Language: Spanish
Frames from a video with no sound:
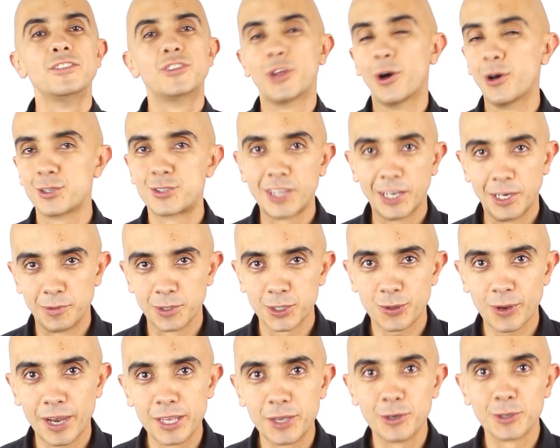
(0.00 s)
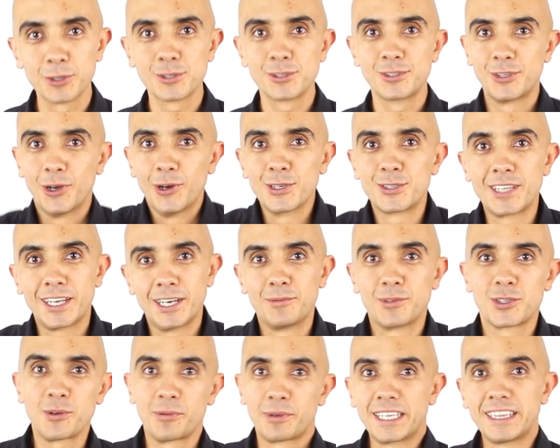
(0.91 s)
Todos tenemos sueños, todos
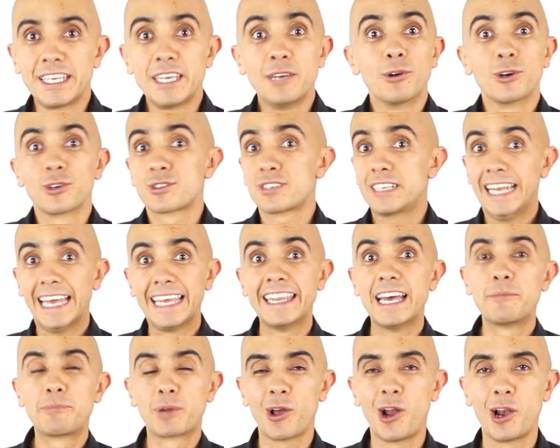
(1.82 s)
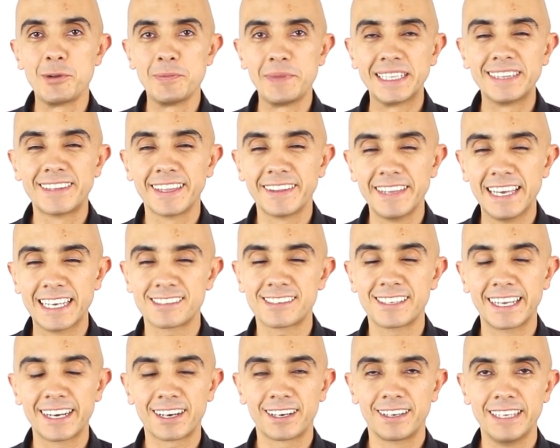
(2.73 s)
tenemos objetivos, la idea probablemente de
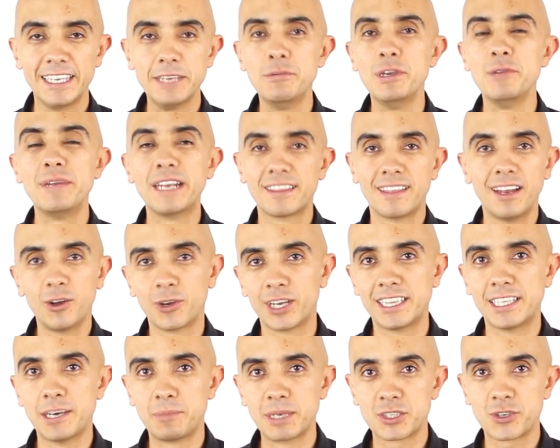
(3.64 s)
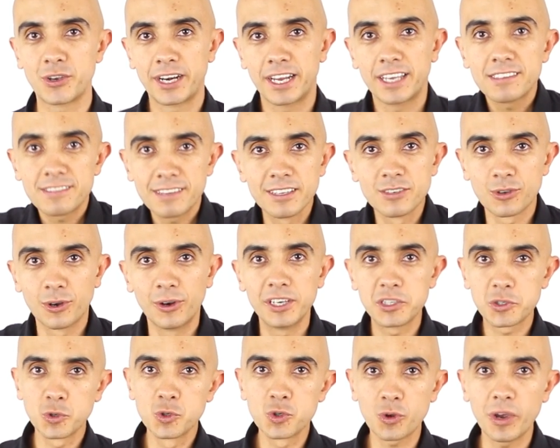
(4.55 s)
hacer y vivir de lo que te apasiona es eso,
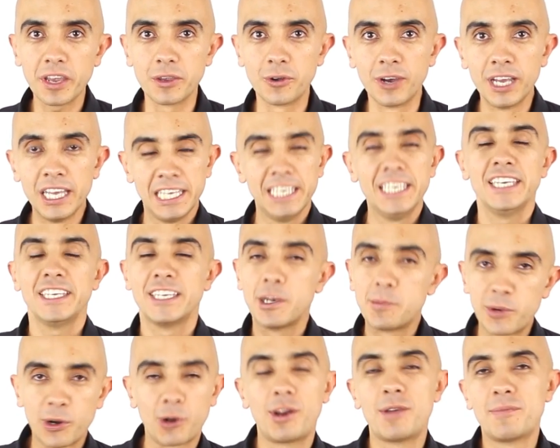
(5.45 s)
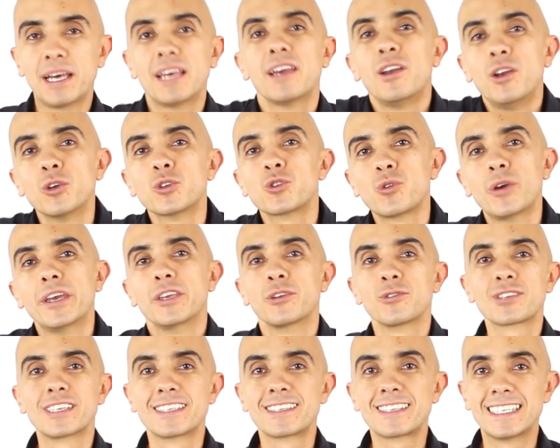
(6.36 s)
es un sueño. Y el problema de los
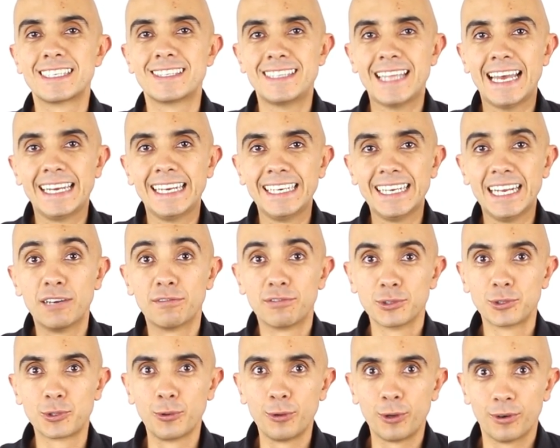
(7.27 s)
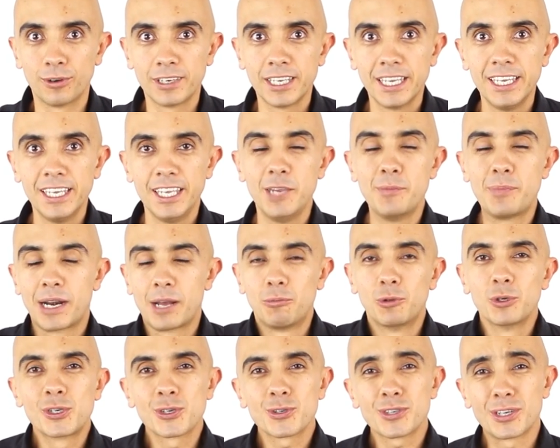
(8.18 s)
sueños es que están en el futuro. Y para
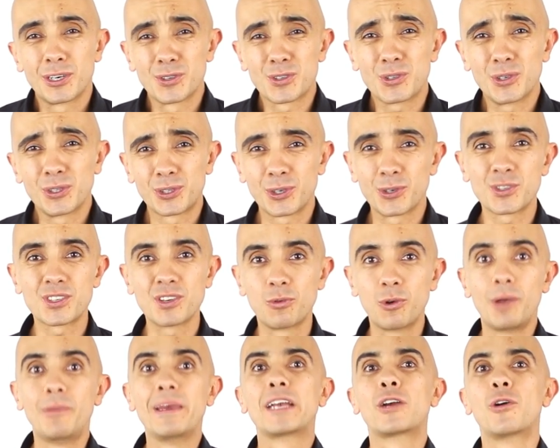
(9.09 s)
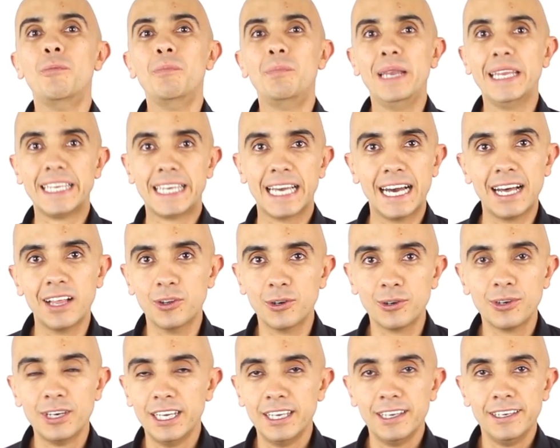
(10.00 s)
muchos de nosotros se vuelve
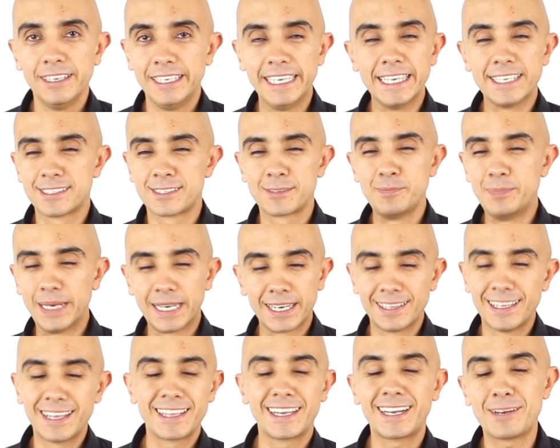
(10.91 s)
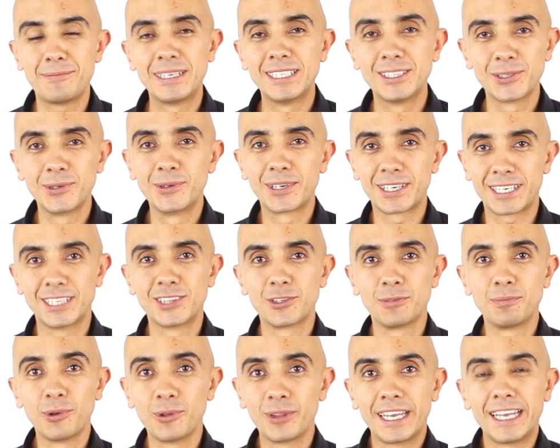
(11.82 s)
complicado y es verdaderamente un
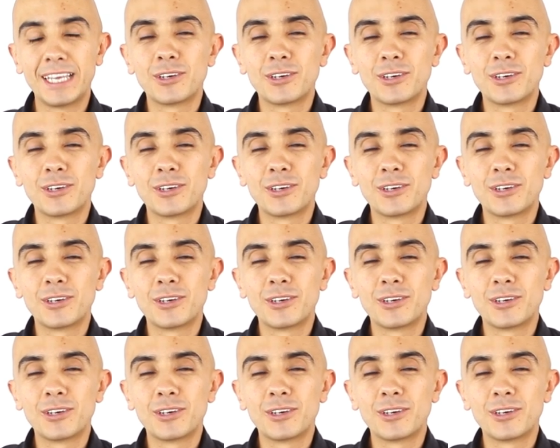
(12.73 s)
reto poder